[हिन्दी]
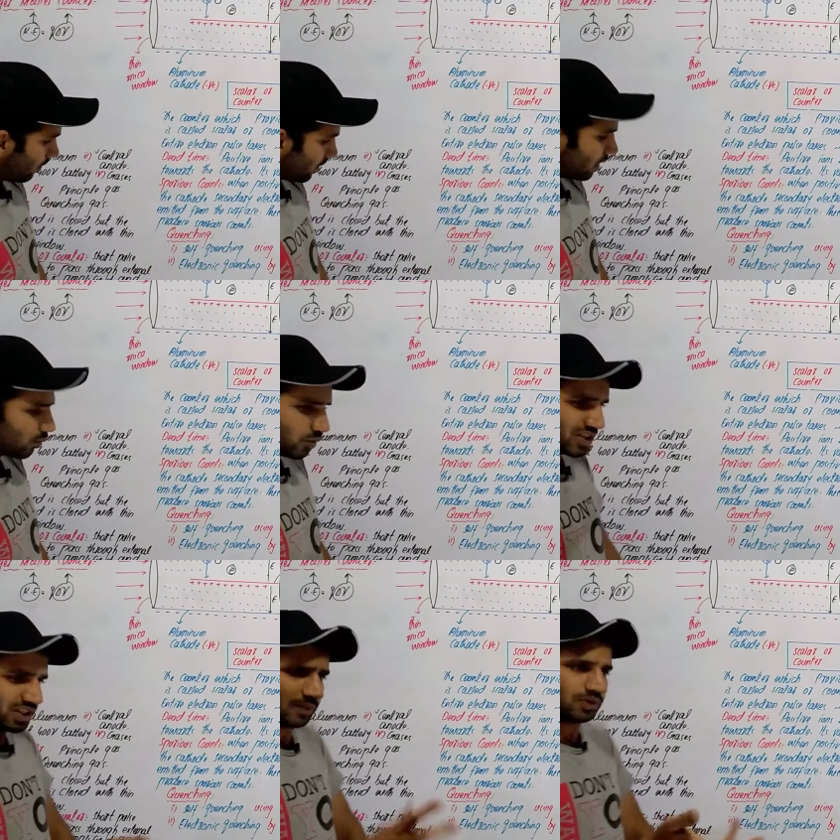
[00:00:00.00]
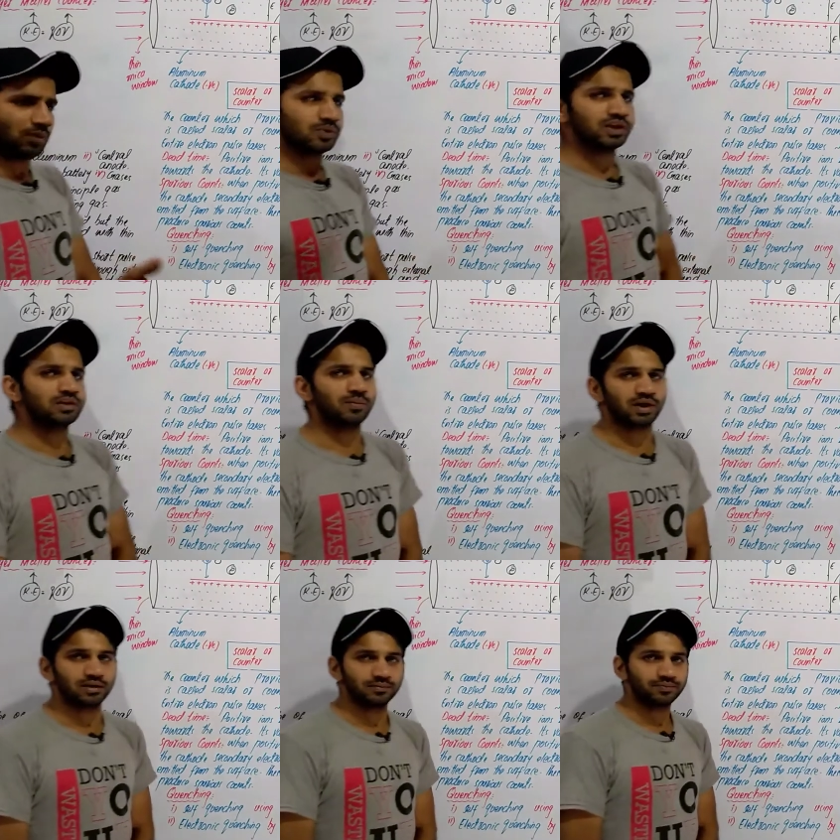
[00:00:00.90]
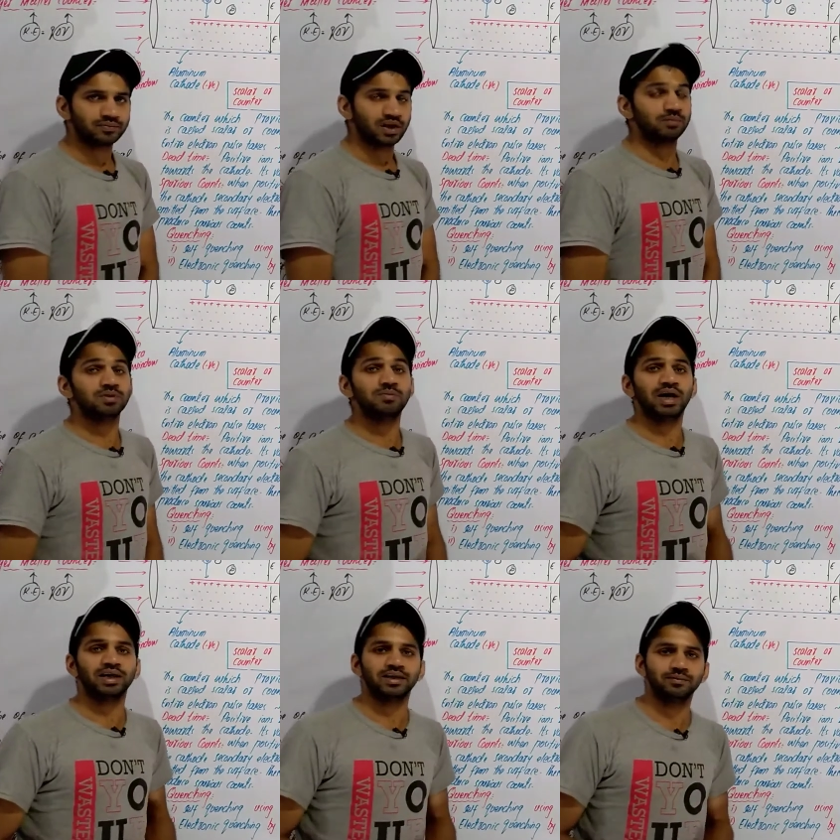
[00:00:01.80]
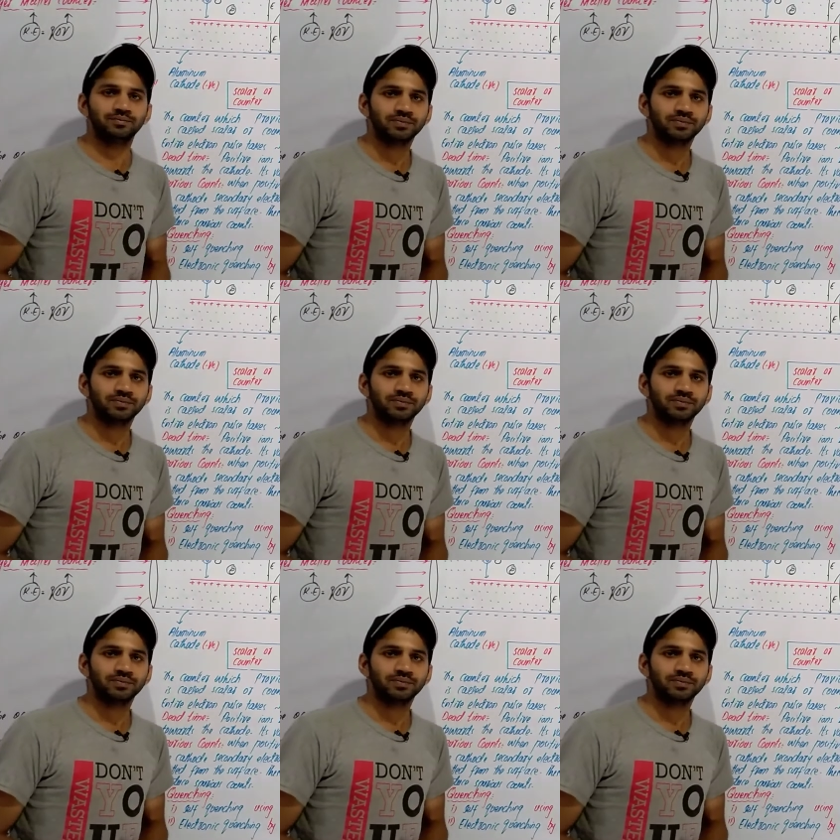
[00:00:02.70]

मतलब क्विंच का मतलब होता है दबाना हम दबाएंगे